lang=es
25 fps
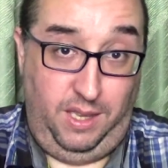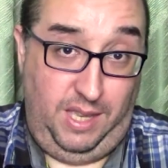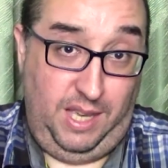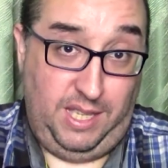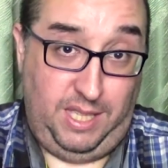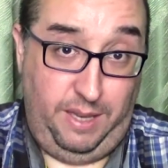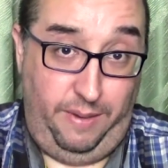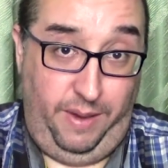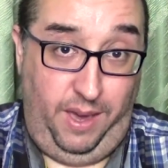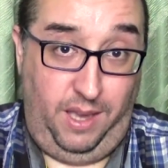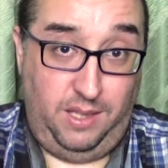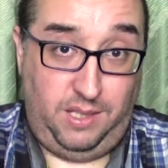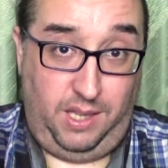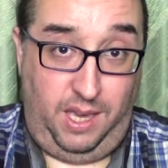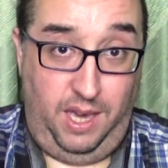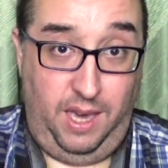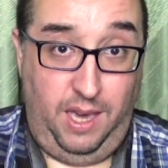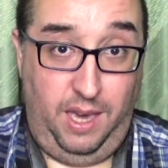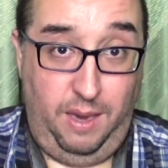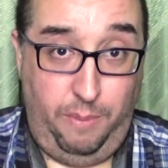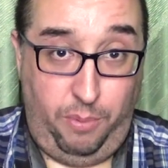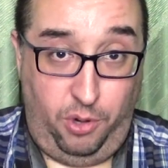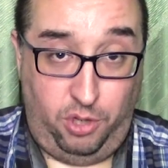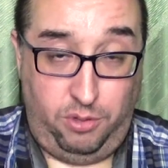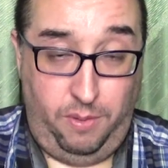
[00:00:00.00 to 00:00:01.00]
Ya sabéis
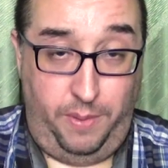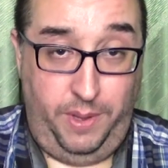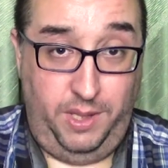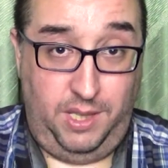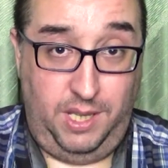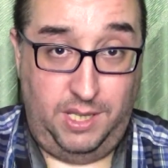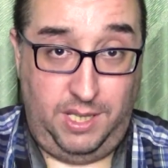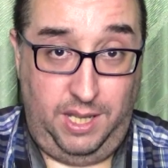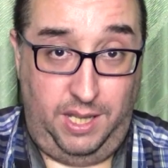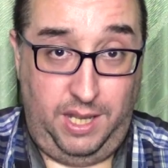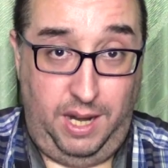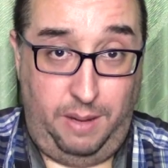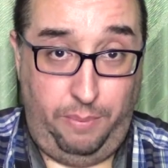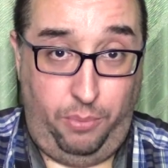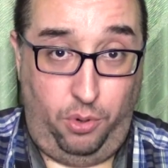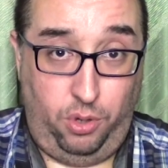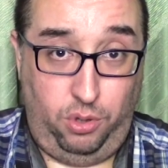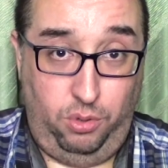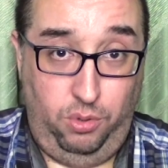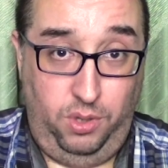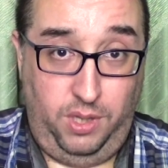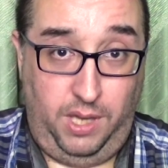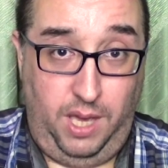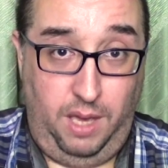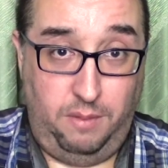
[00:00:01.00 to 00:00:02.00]
que próximamente saldrá
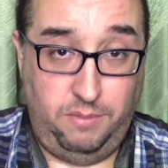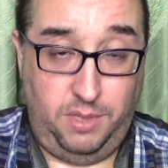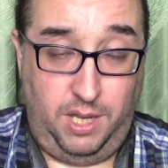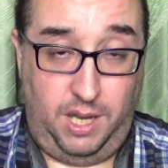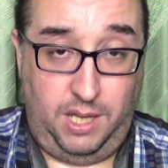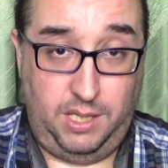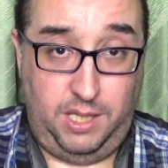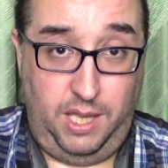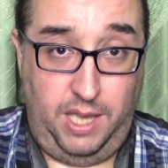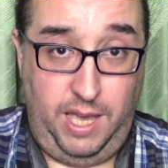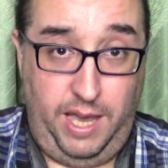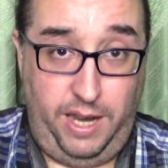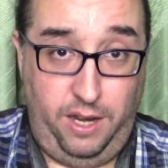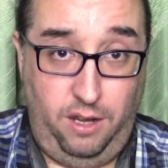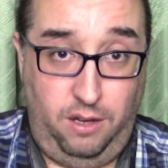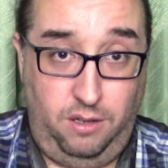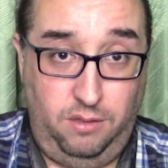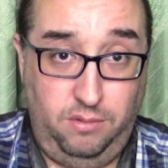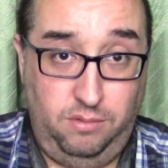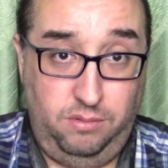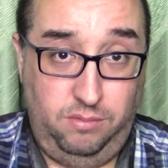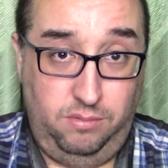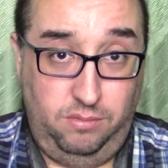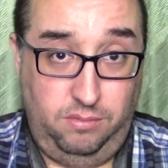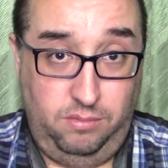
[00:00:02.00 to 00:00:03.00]
por Do Games en
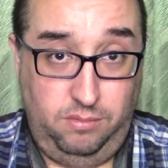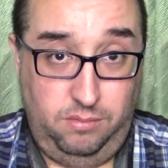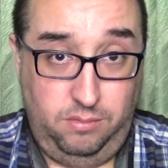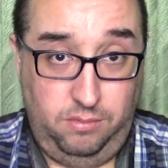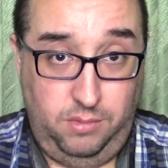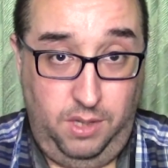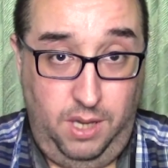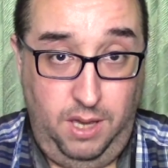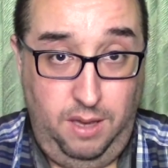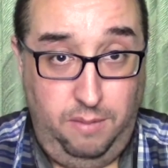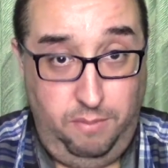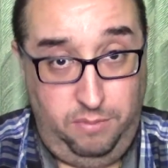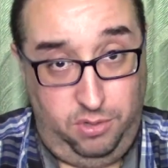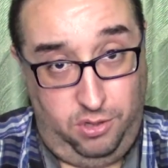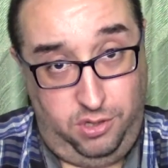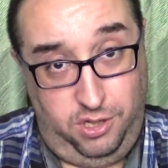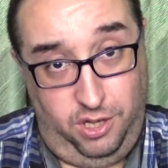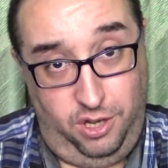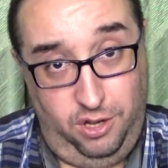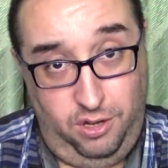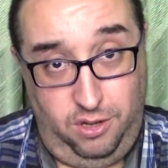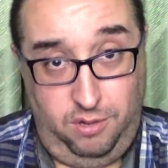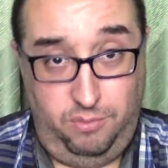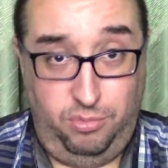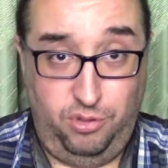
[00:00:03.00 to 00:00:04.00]
castellano ¿Eh?
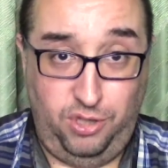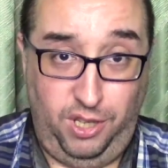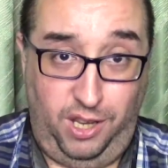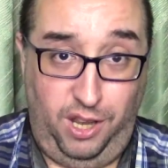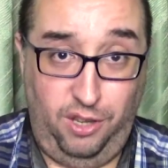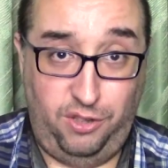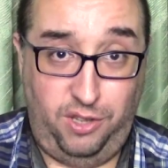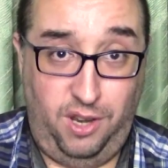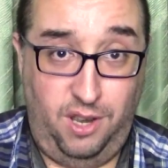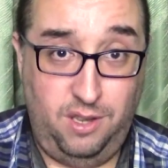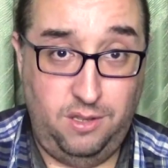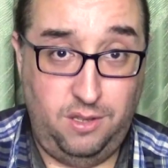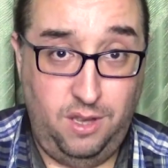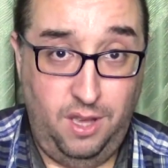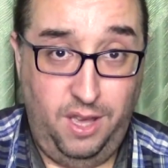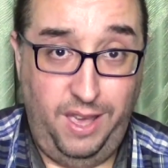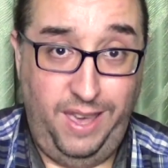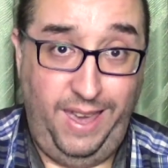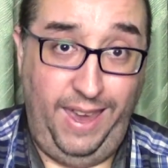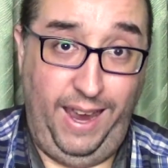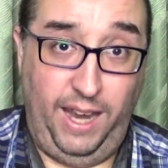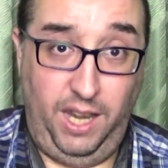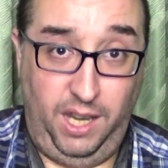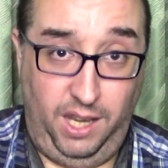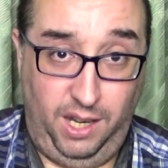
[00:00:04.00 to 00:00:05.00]
Si no, pues aquí lo tenéis
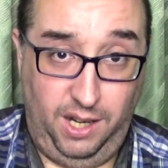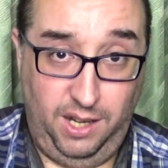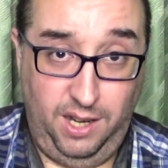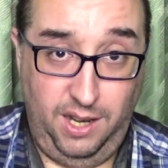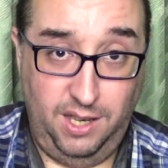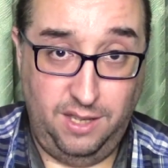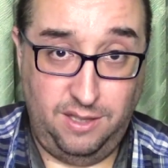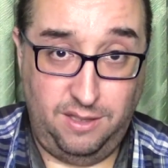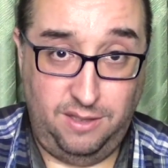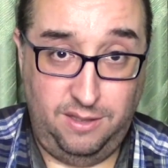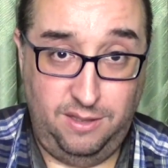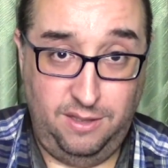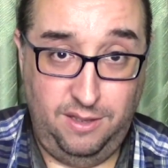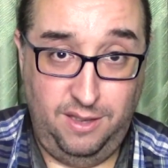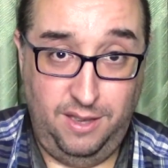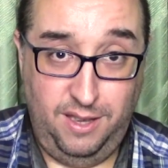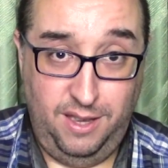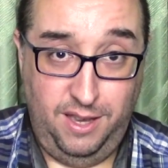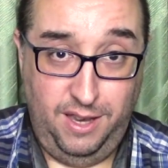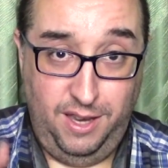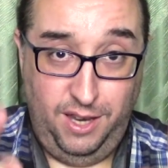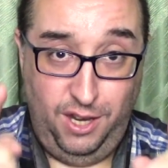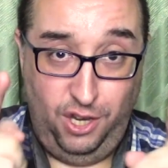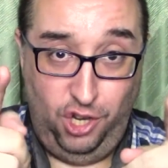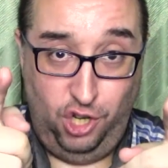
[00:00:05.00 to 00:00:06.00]
en inglés.
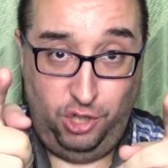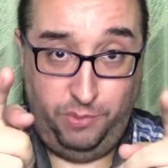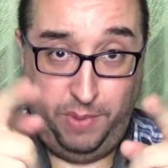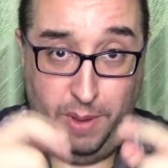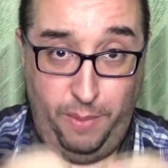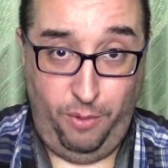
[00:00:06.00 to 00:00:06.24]
Nos